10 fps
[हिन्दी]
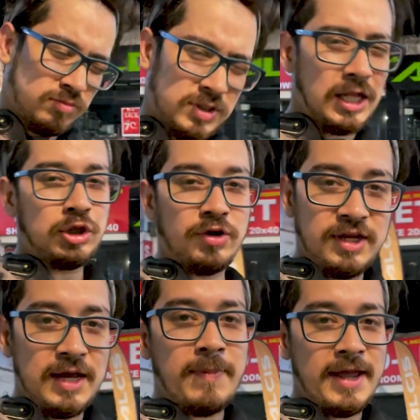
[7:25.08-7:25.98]
चल तो रही
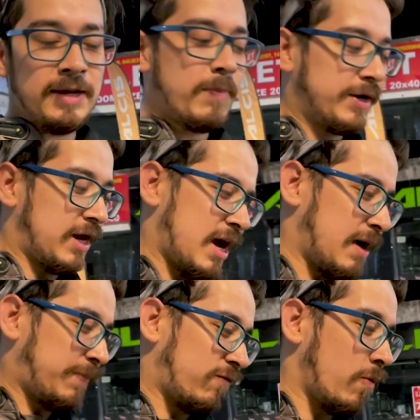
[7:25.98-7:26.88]
है बाइक बट हाँ
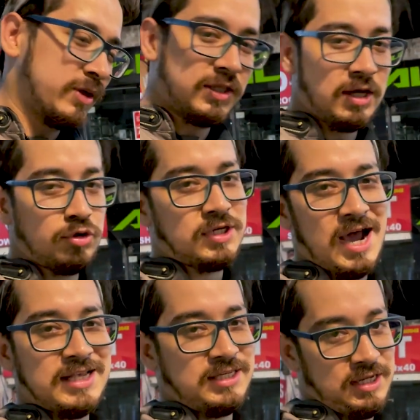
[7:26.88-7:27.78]
परफॉर्मेंस इतना कुछ
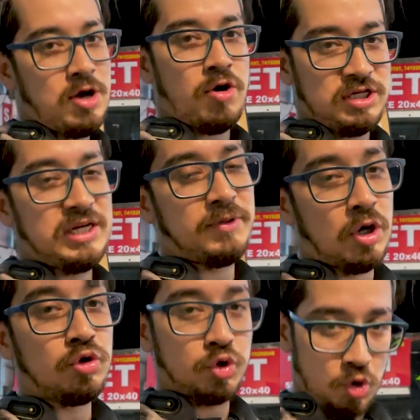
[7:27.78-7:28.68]
खास नहीं है ऑनेस्टली
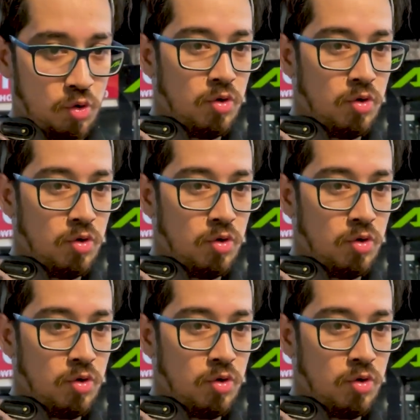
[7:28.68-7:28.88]
बताऊँ तो